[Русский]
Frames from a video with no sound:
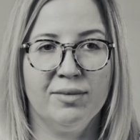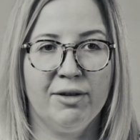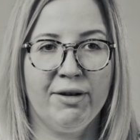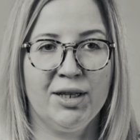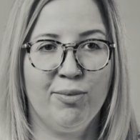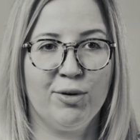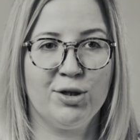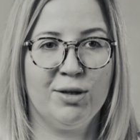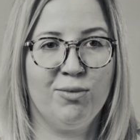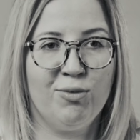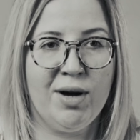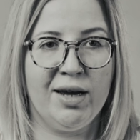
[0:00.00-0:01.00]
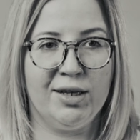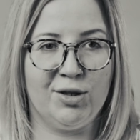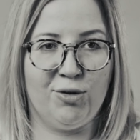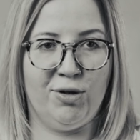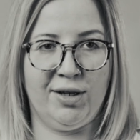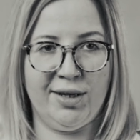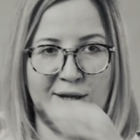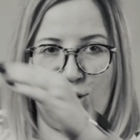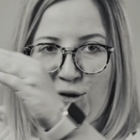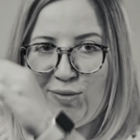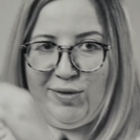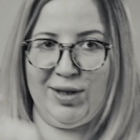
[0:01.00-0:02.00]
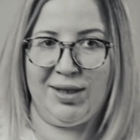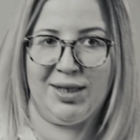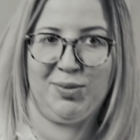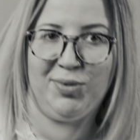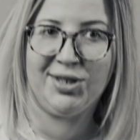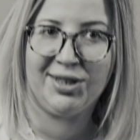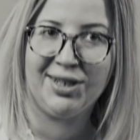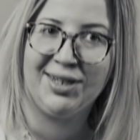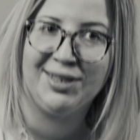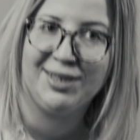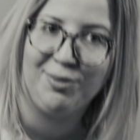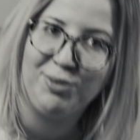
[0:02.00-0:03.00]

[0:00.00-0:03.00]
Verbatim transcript: Наверное, просто бумаги столько нет, что вот этот список до конца